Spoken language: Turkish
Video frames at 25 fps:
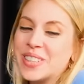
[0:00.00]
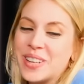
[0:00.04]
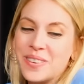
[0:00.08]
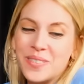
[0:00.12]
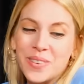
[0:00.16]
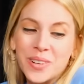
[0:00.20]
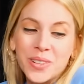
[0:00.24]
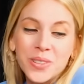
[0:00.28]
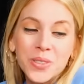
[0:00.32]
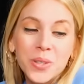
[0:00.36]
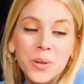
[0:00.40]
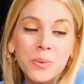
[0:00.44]

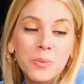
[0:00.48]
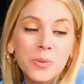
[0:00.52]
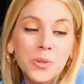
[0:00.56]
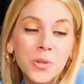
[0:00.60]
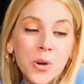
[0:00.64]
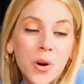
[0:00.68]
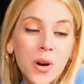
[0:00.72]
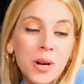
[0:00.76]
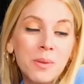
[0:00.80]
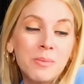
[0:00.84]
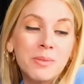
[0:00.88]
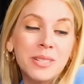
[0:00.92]
demek istiyorum.
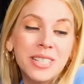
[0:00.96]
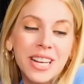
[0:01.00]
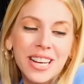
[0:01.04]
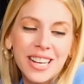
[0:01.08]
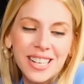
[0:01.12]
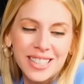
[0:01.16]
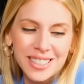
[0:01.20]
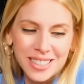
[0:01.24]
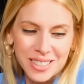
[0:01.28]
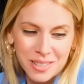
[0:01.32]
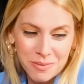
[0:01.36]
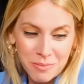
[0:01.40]
Şöyle bir şey
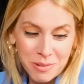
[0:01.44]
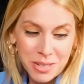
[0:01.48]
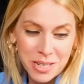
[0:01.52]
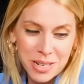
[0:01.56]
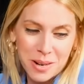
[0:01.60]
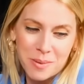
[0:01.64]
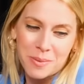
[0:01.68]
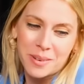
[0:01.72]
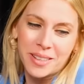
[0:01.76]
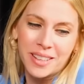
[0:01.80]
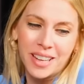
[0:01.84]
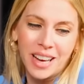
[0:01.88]
yazılmış
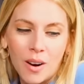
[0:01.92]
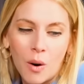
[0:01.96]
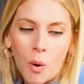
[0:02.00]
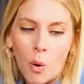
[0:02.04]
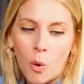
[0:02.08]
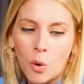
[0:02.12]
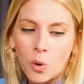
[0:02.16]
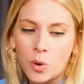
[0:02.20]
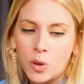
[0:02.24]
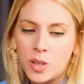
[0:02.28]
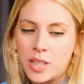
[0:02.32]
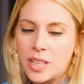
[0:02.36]
da bana.
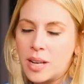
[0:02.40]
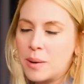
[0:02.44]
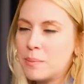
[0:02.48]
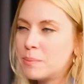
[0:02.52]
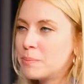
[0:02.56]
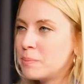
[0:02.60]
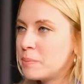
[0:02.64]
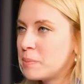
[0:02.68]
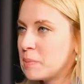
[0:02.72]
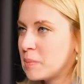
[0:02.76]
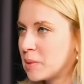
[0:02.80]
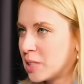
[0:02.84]

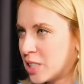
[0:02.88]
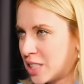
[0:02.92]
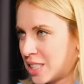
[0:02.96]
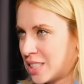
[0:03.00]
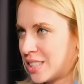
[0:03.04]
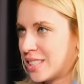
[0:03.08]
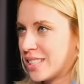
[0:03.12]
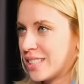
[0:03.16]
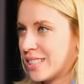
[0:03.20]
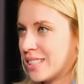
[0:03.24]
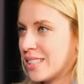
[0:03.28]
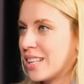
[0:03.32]

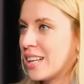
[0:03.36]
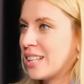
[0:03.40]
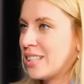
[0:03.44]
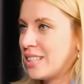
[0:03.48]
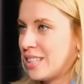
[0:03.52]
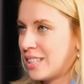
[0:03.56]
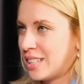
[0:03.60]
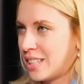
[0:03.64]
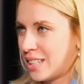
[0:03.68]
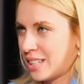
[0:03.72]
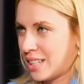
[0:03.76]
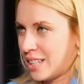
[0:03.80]
Oynamışsın
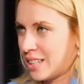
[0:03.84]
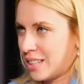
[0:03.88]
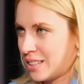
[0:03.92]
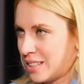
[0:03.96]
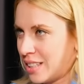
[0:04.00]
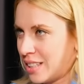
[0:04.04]
dedikleri,